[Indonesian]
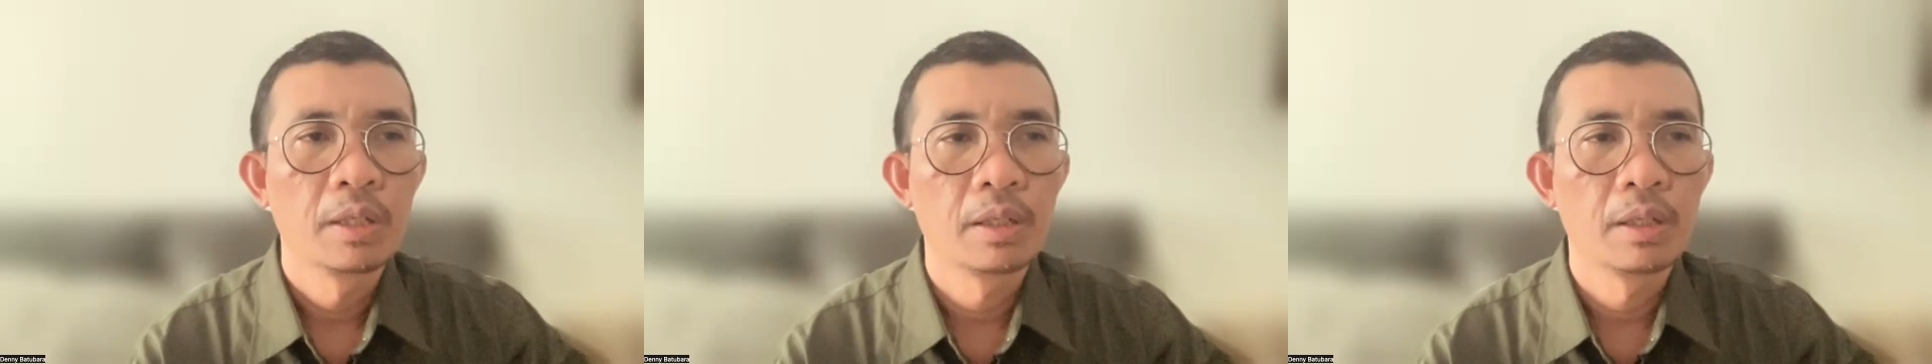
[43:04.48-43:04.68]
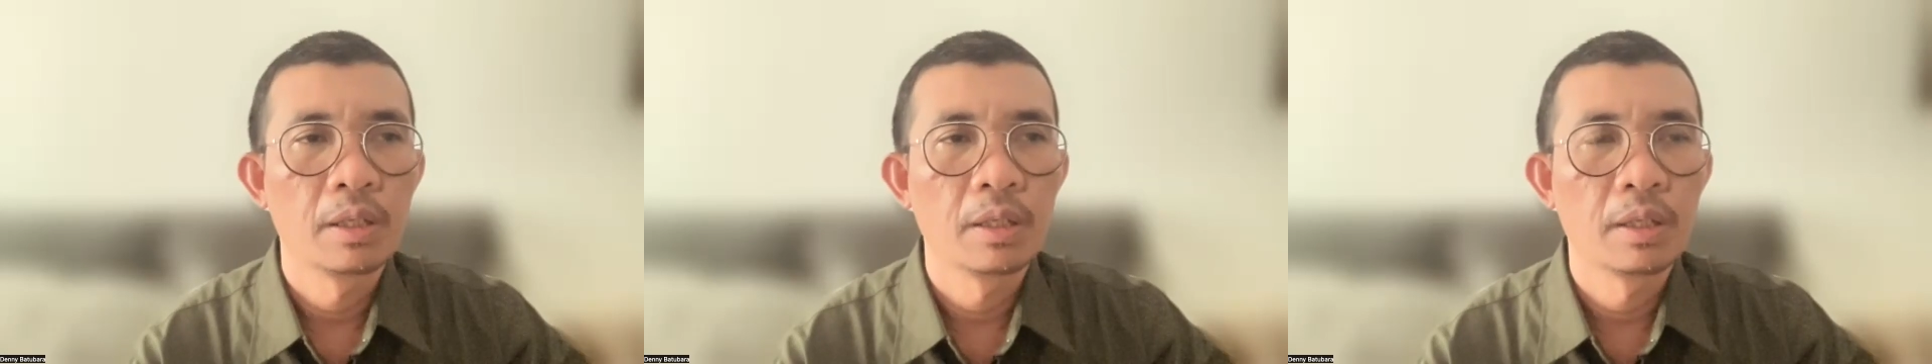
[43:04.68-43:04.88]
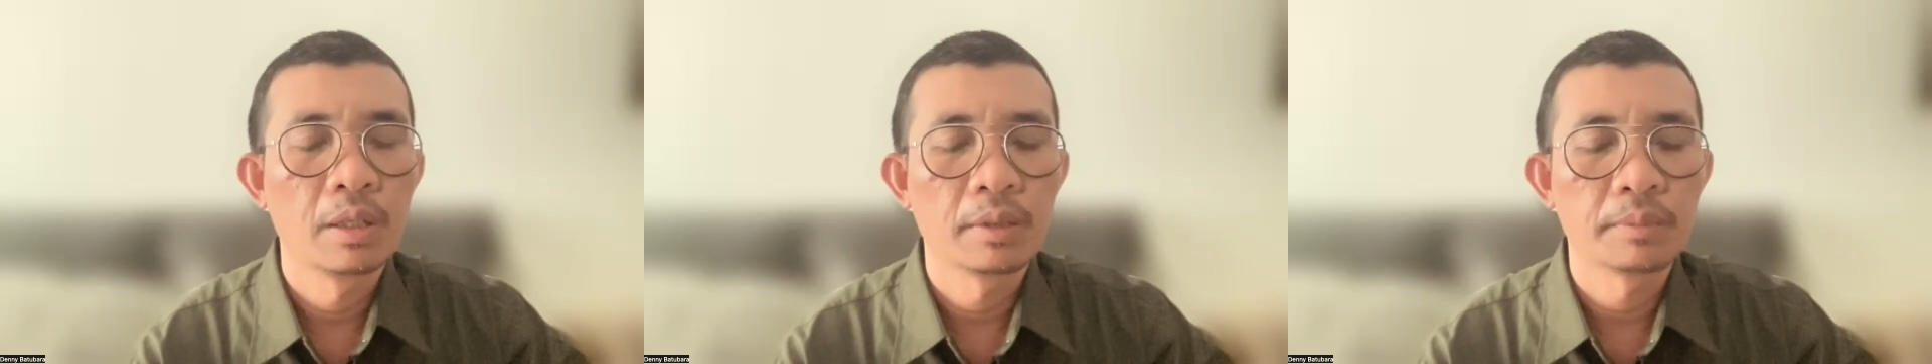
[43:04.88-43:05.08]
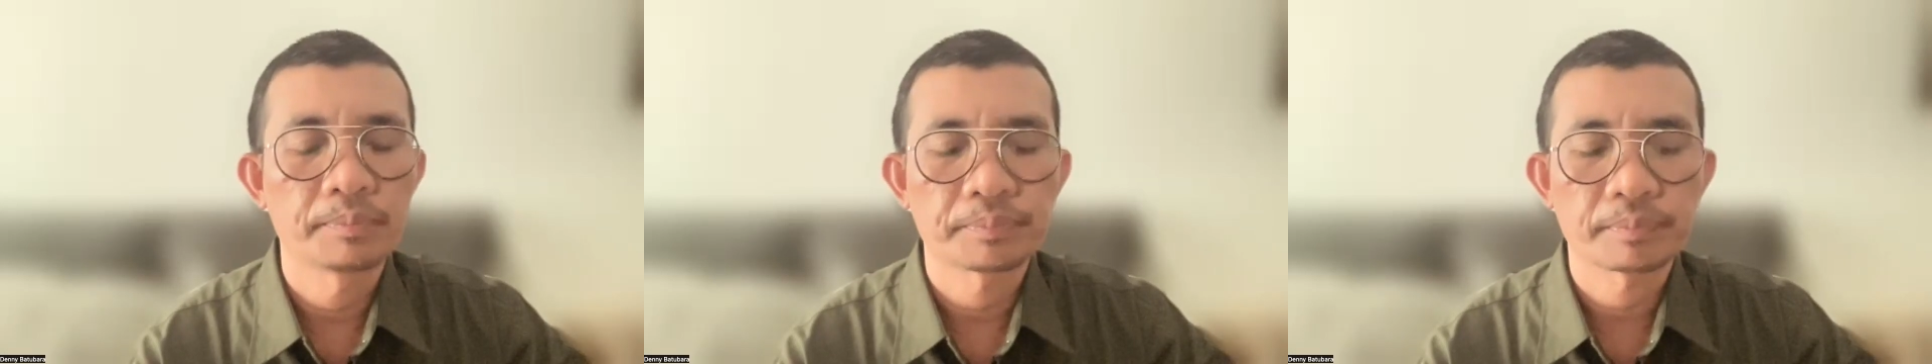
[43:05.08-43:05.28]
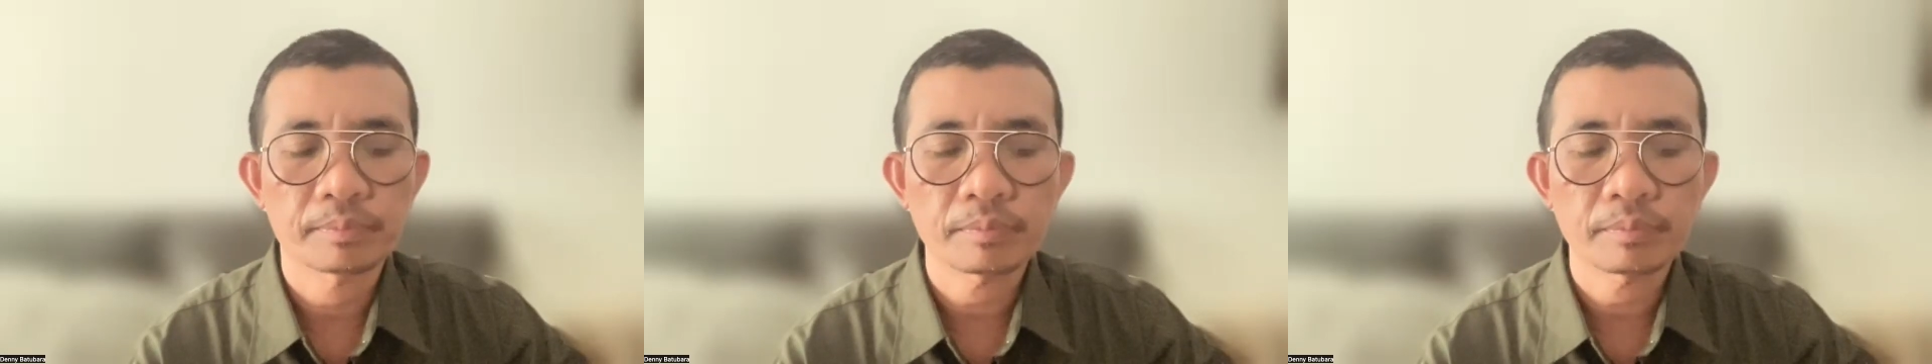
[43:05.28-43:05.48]
uh,
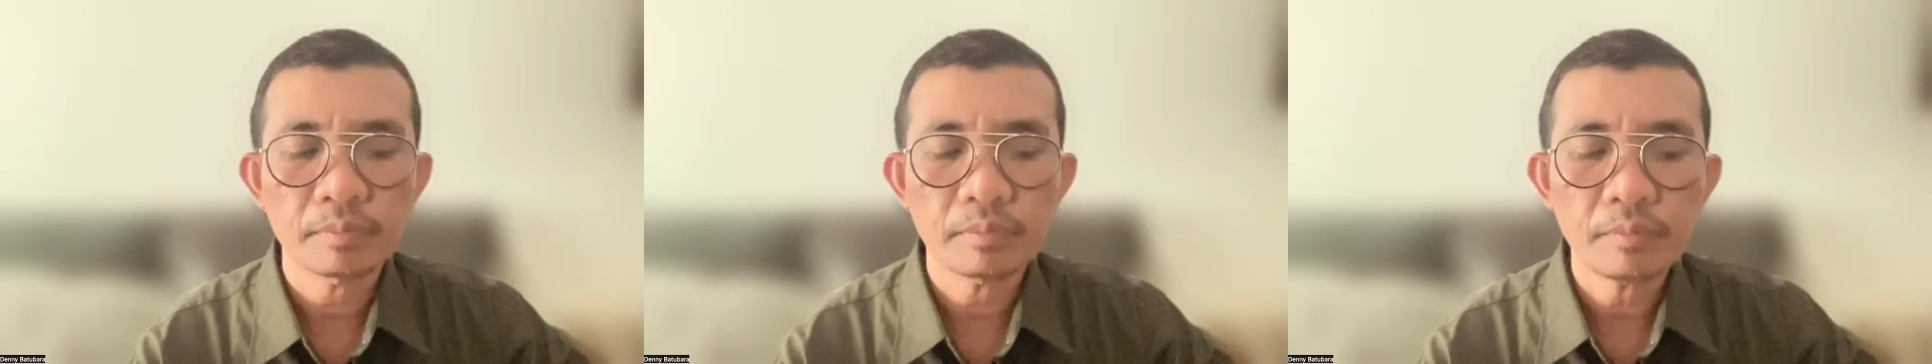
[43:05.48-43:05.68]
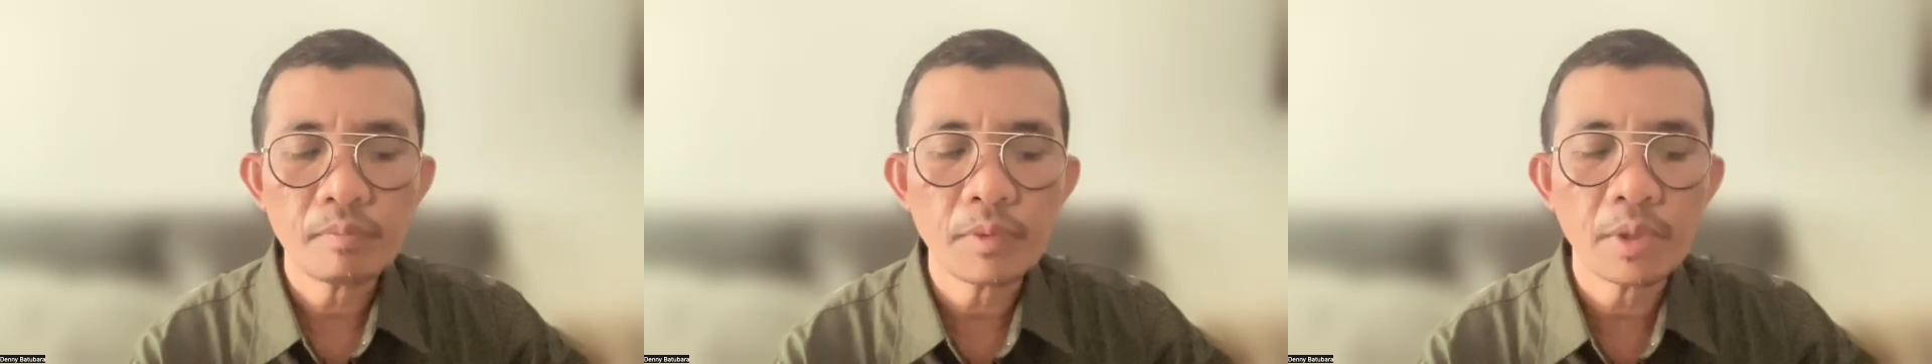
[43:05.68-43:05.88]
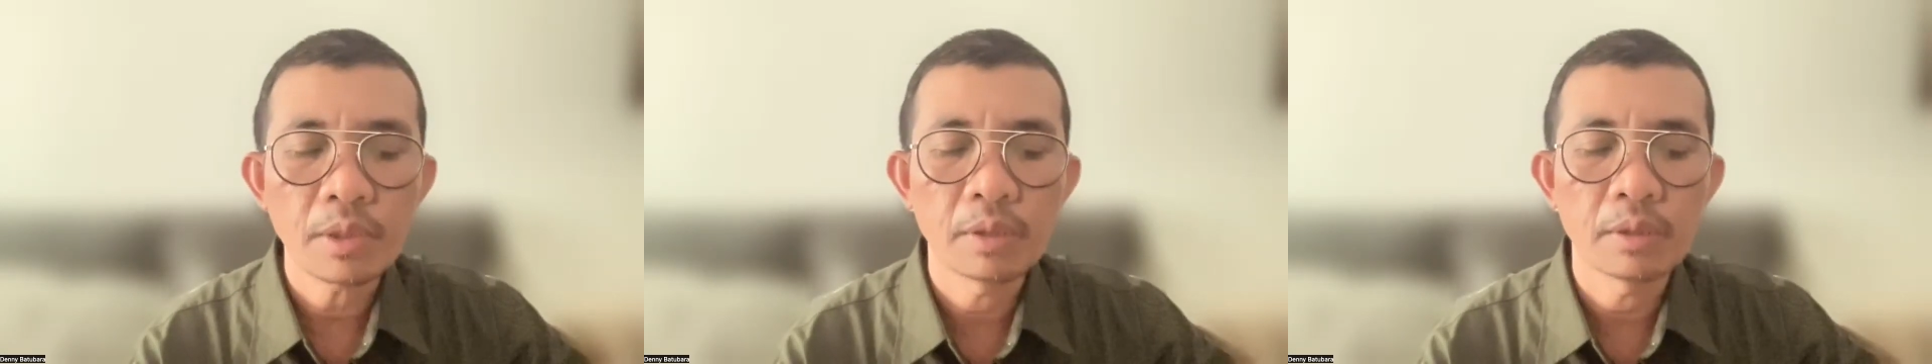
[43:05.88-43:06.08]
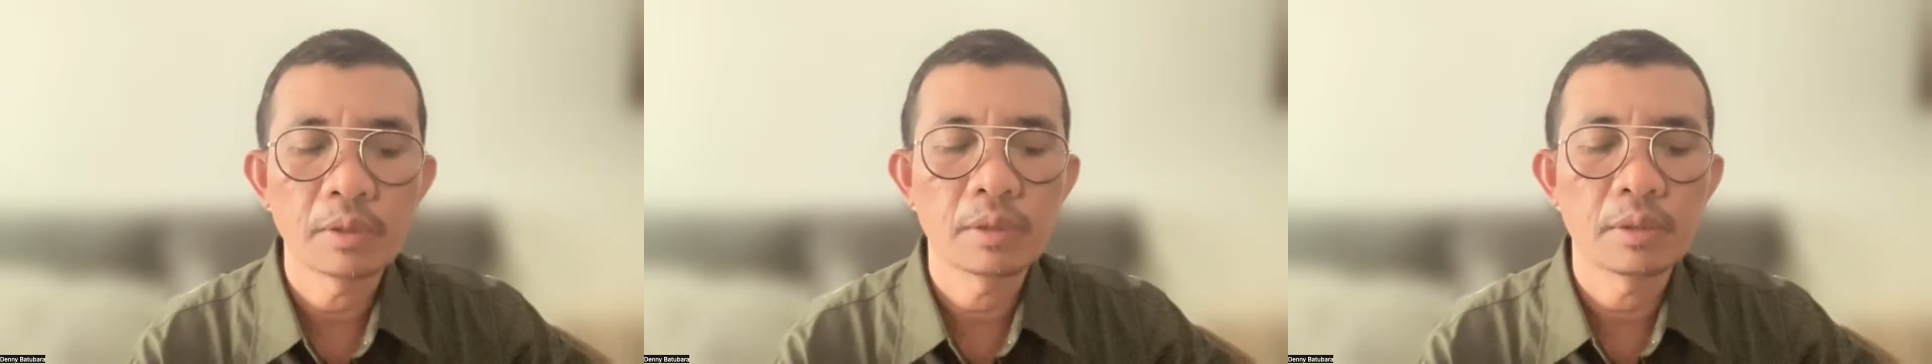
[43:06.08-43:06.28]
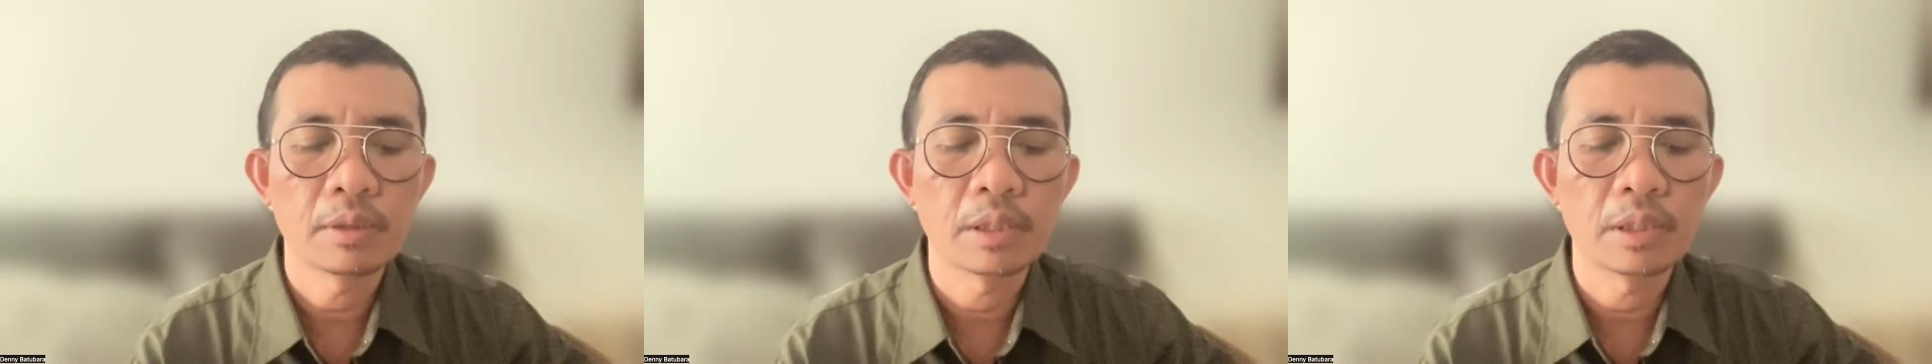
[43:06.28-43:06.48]

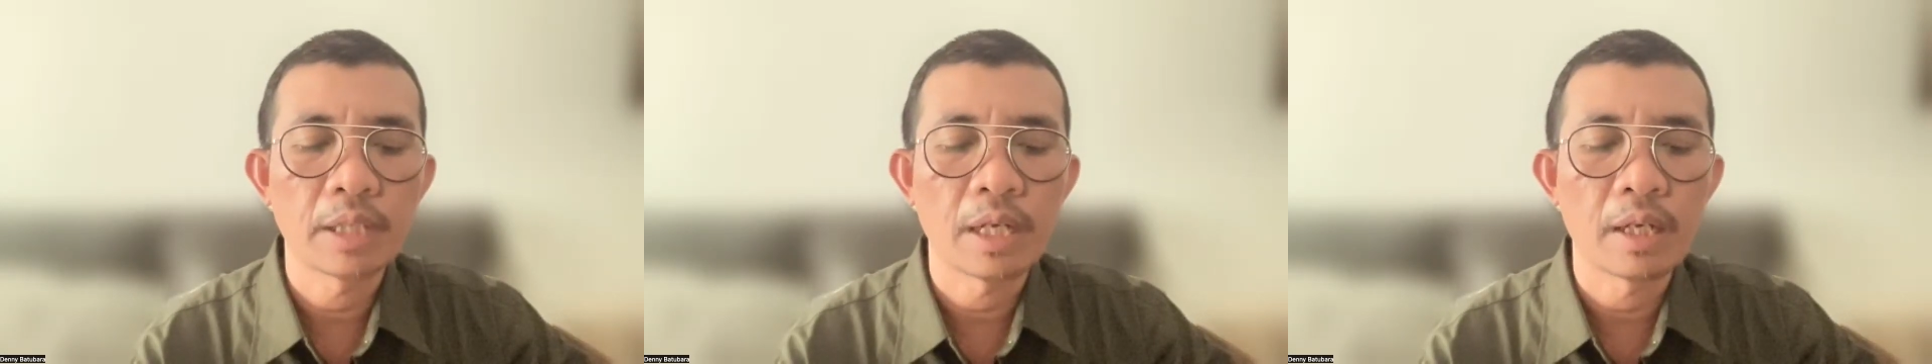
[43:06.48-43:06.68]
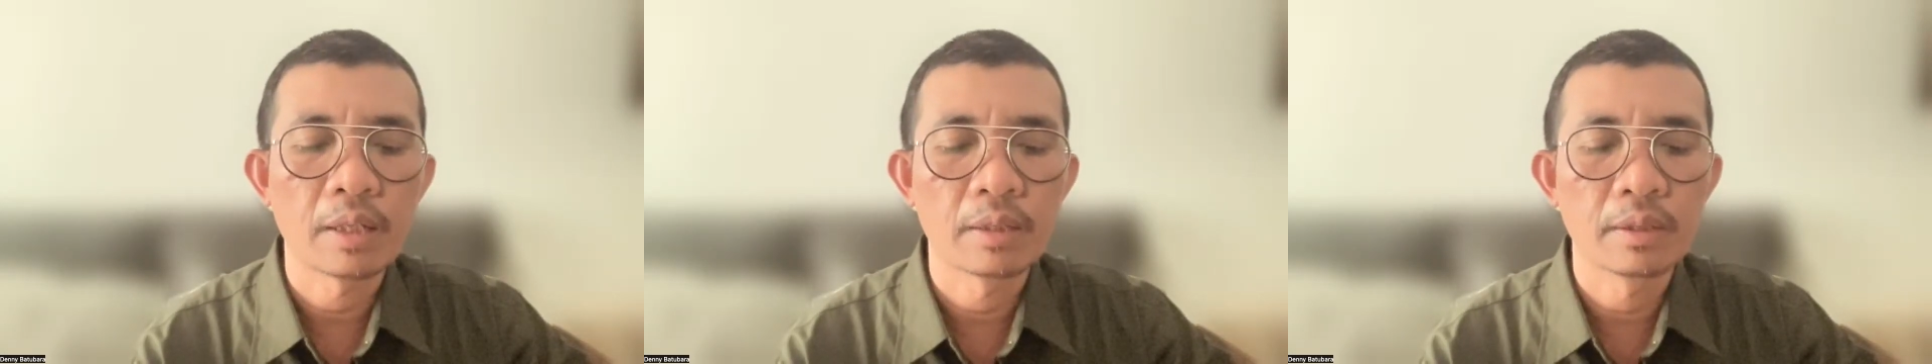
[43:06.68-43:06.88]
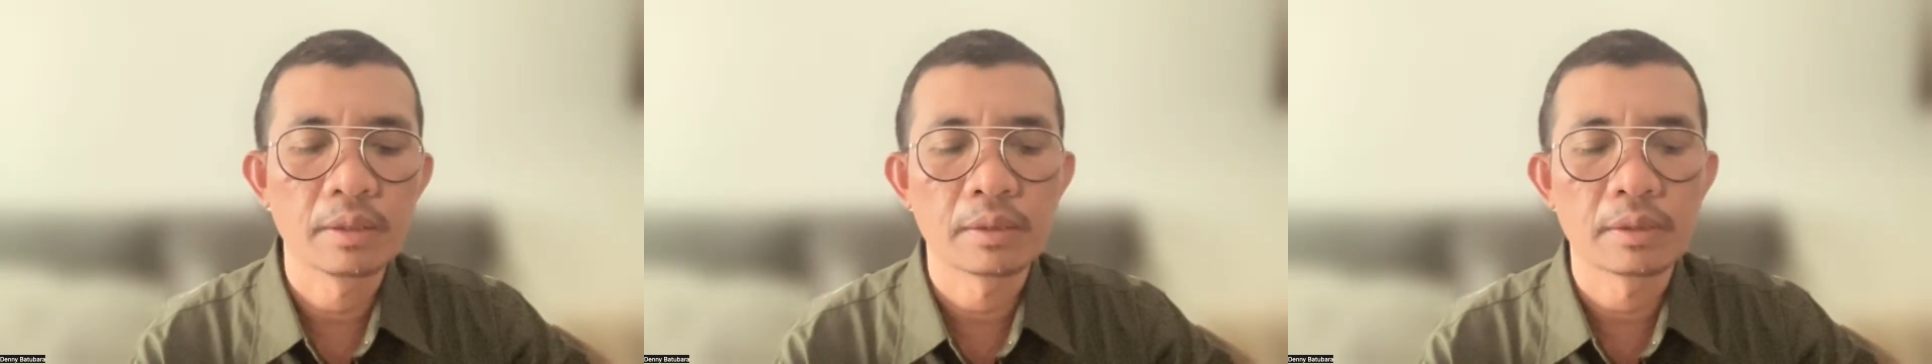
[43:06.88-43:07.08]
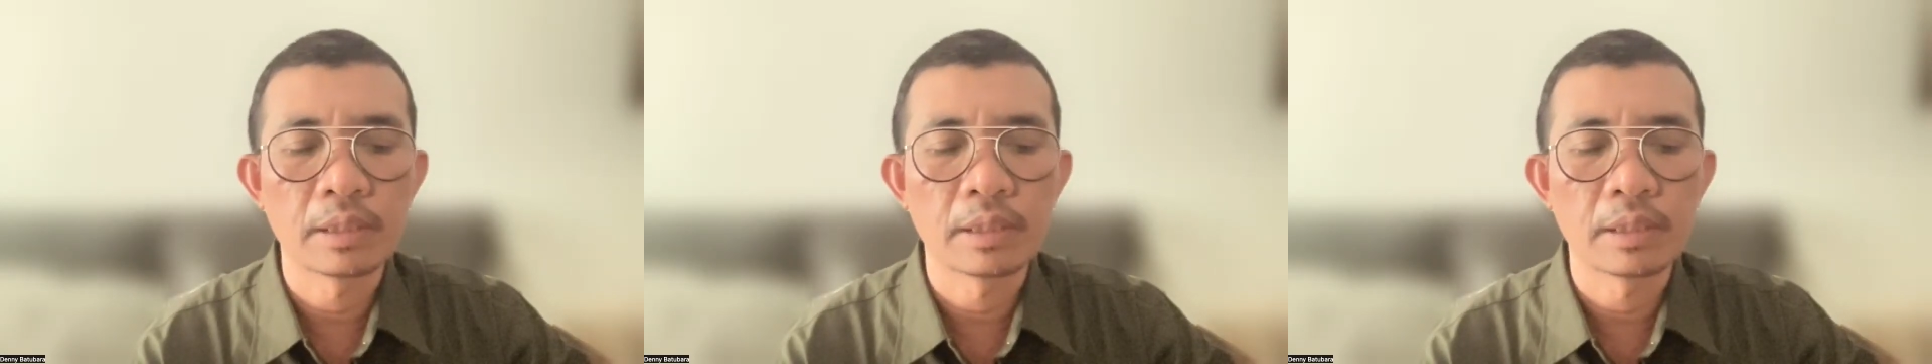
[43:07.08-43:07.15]
tentang